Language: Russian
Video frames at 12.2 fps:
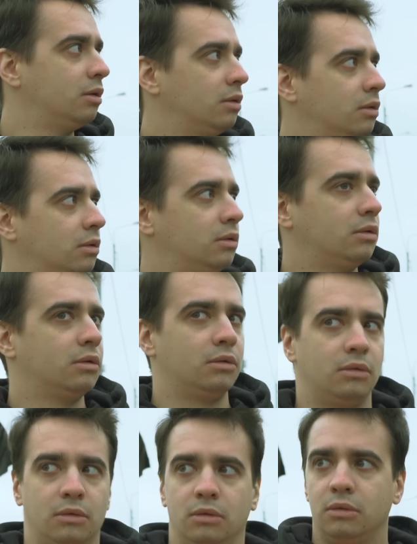А я-то думал, что
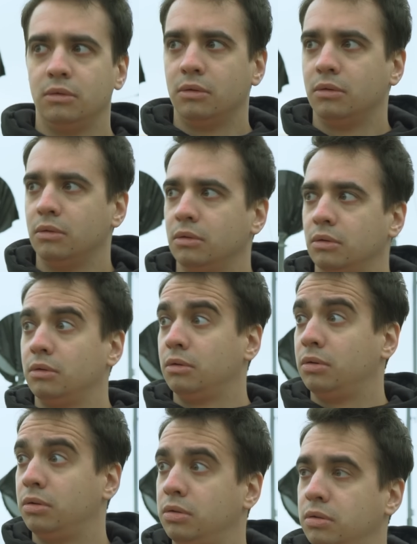это я просто придурок, у
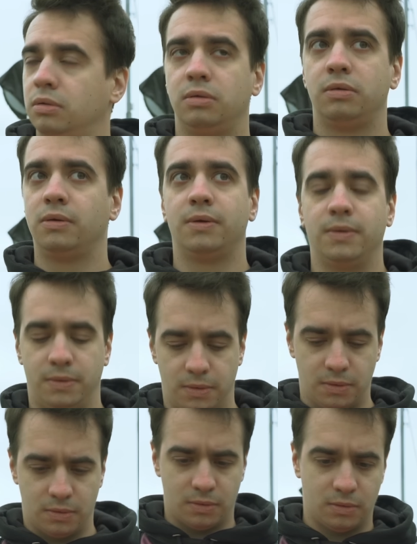которого полно свободного
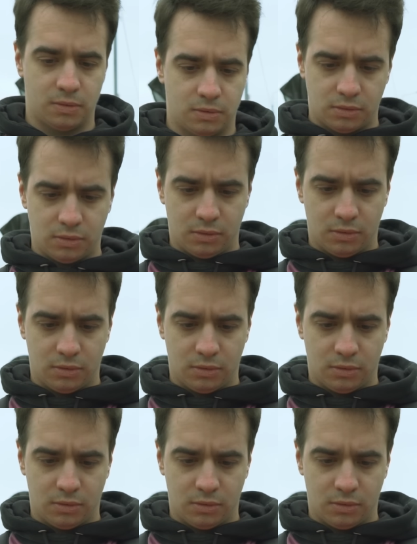времени и новые